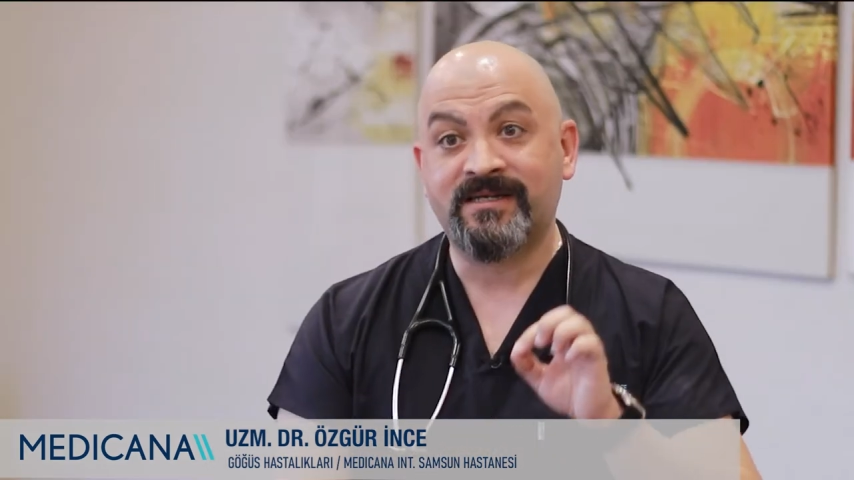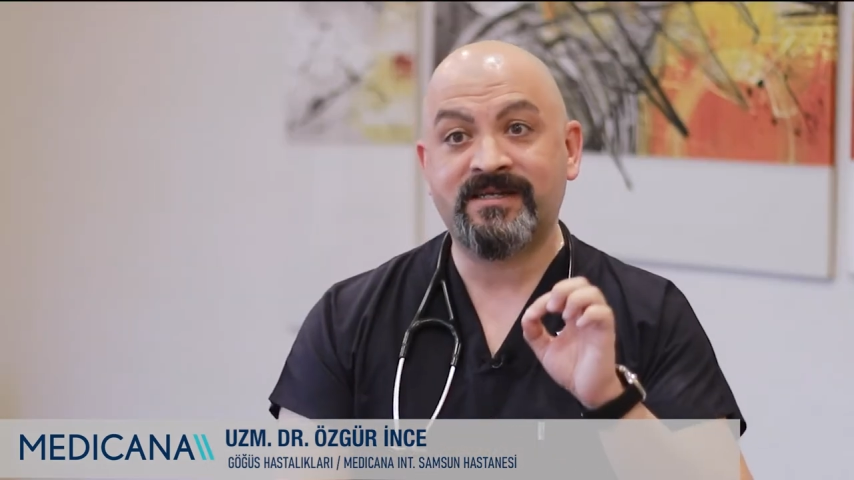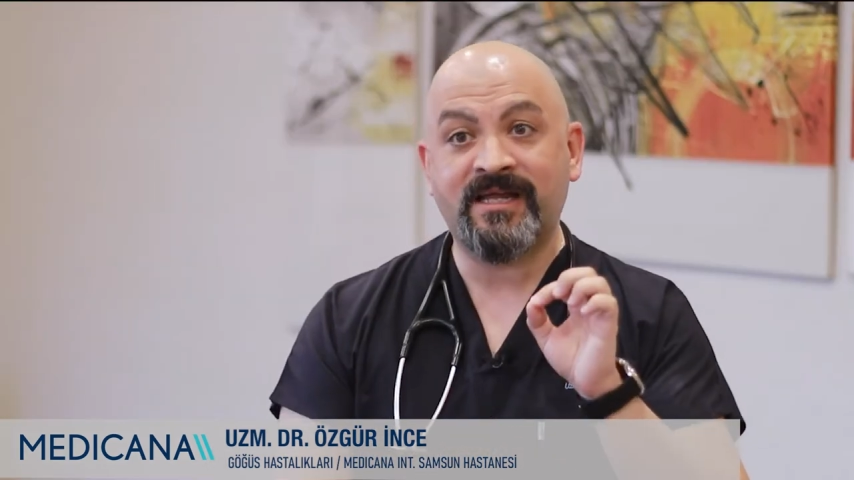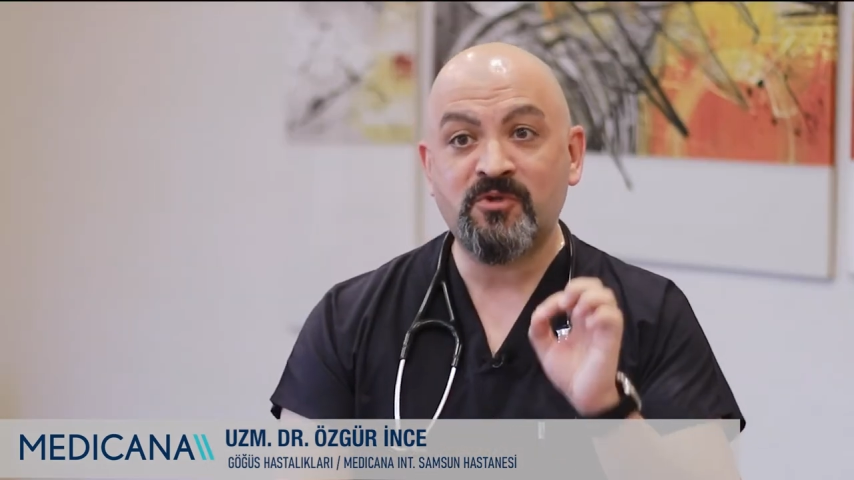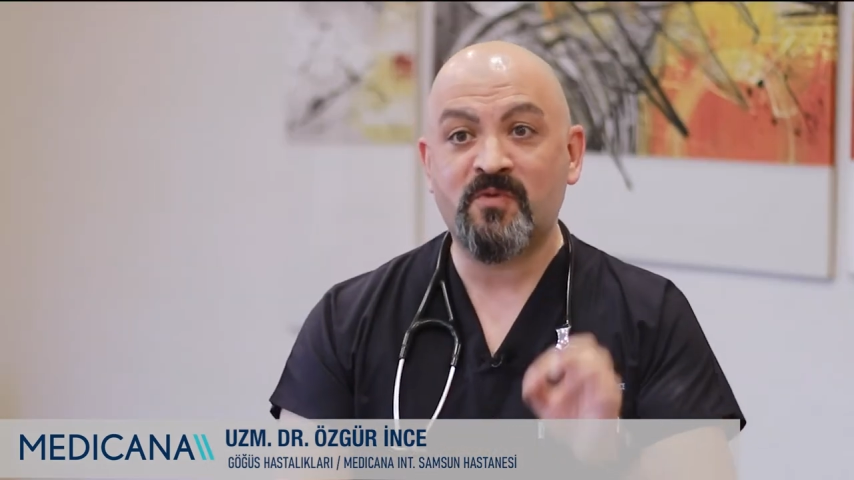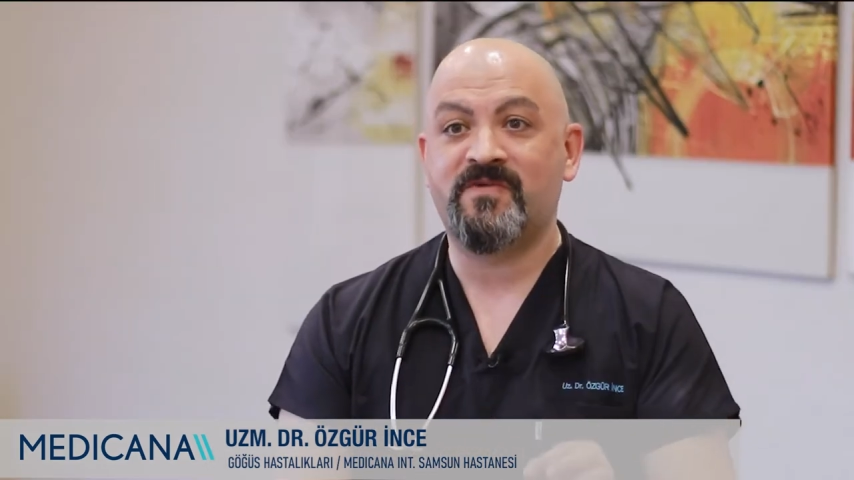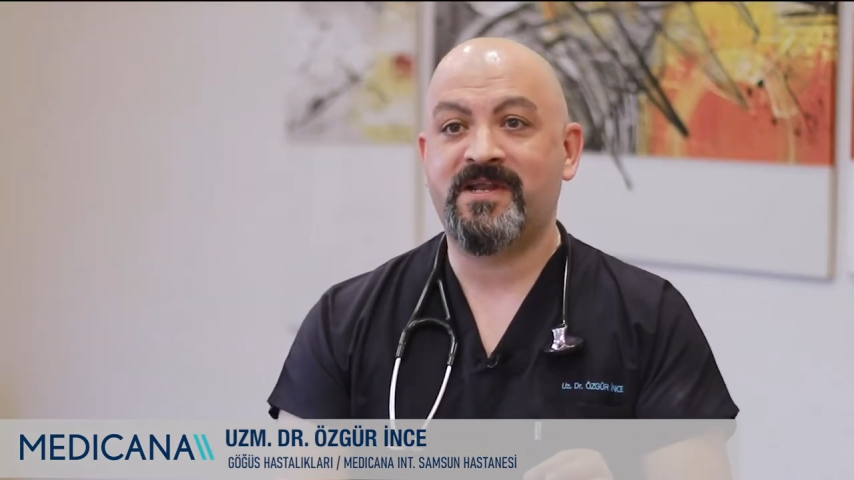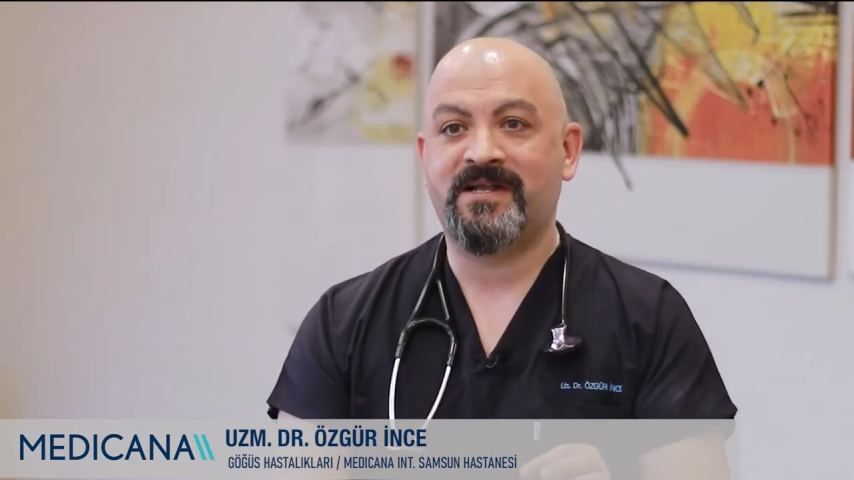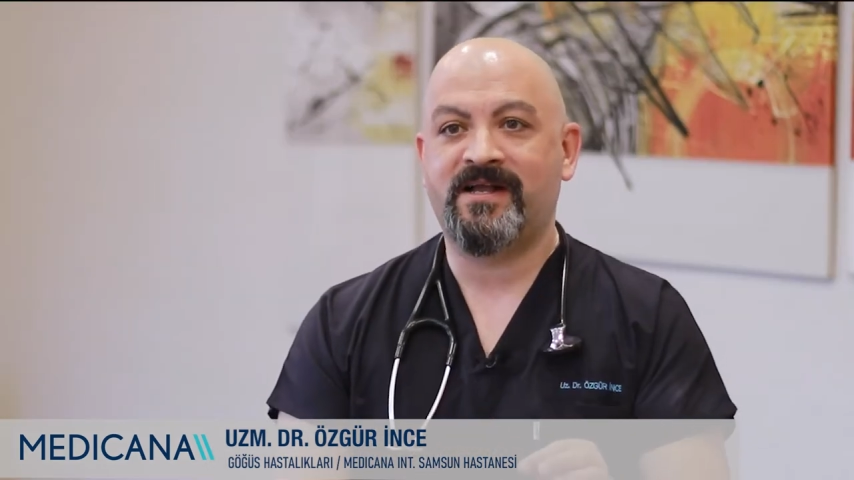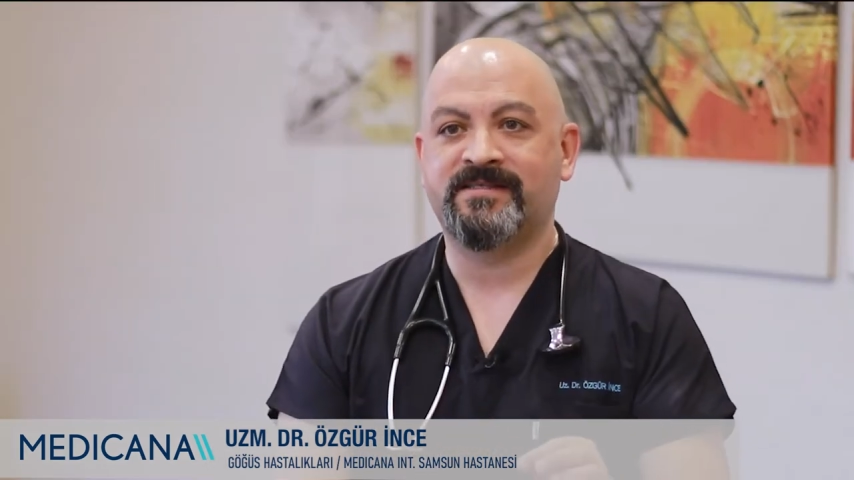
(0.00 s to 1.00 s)
radyo
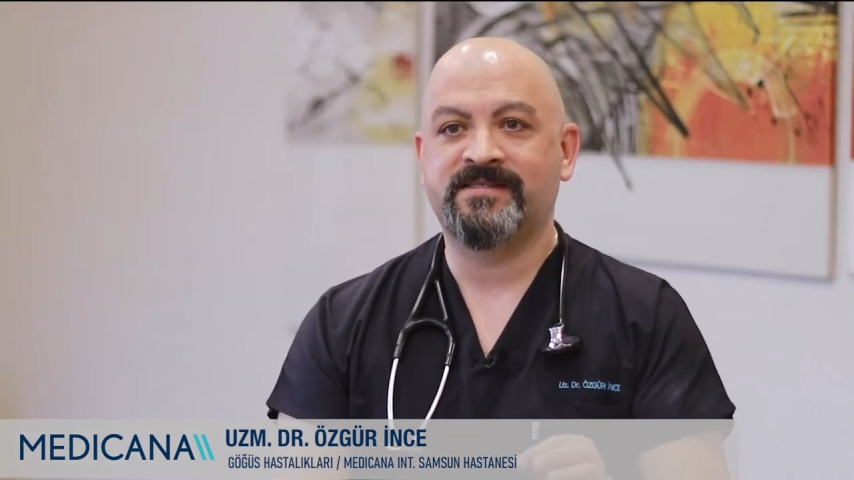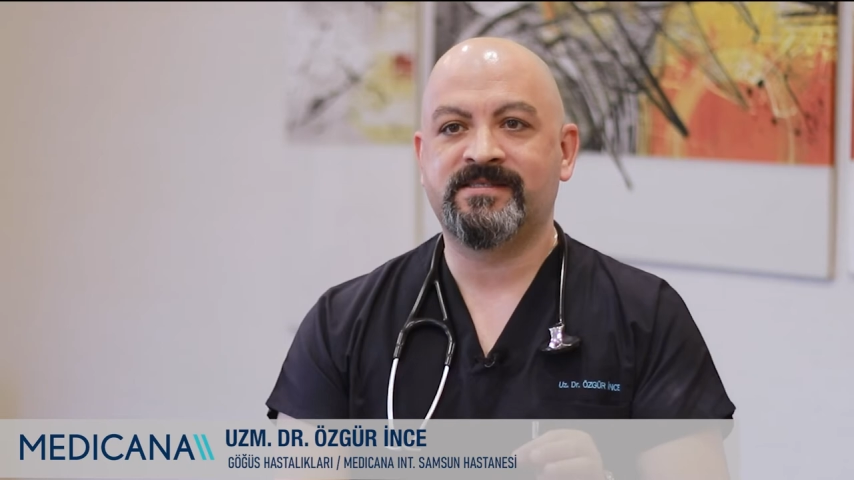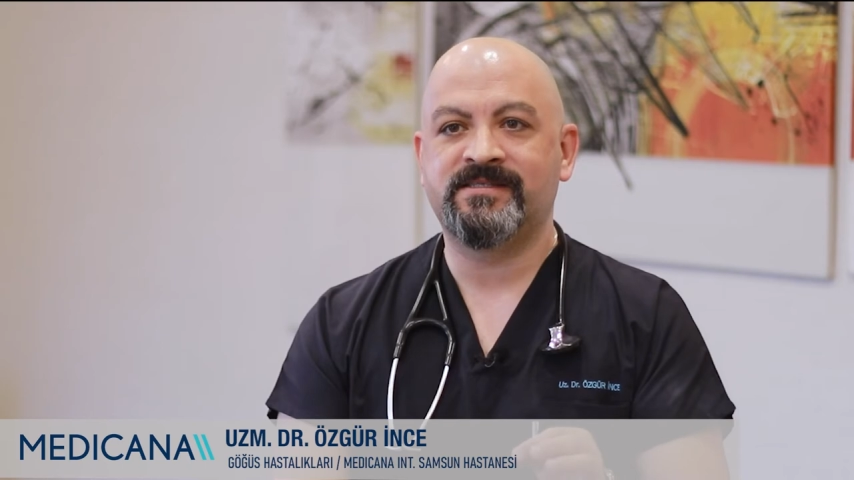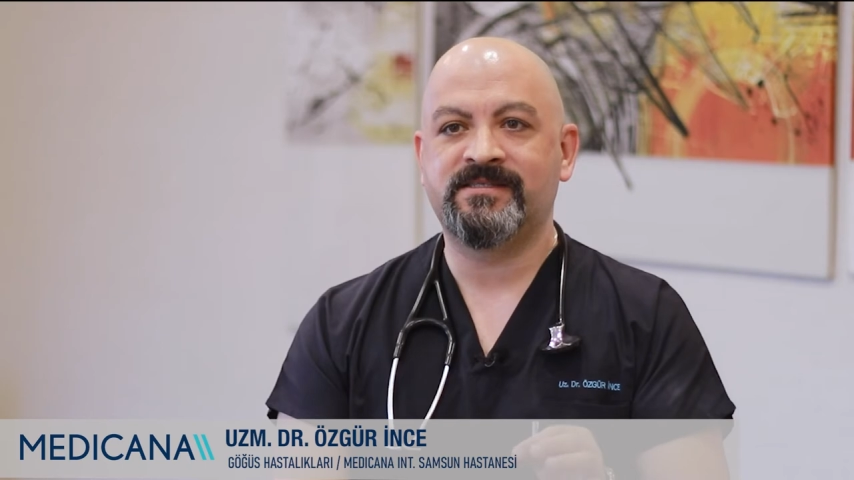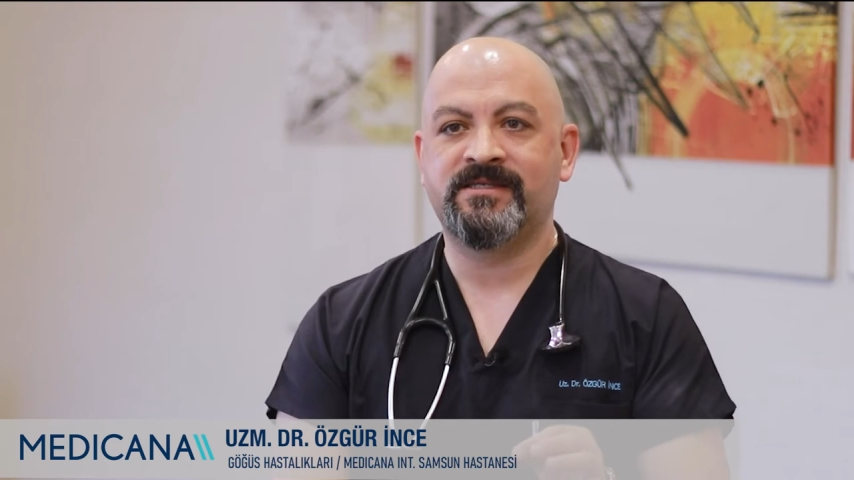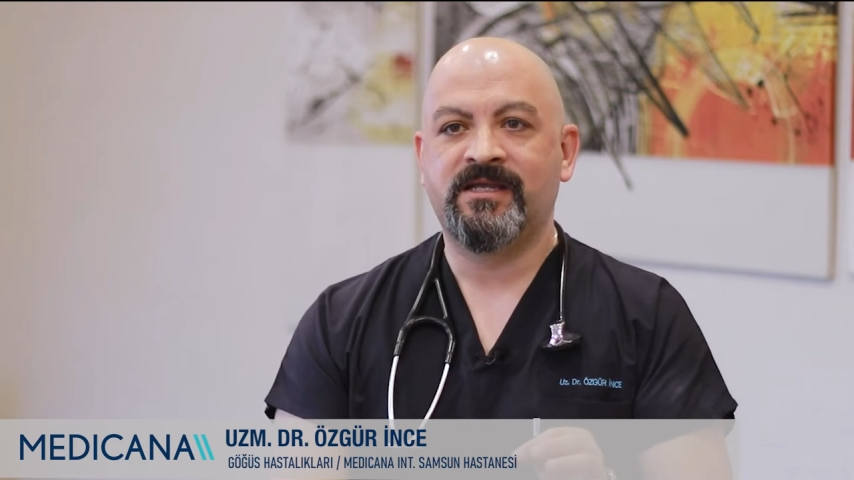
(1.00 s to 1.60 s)
frekansıdır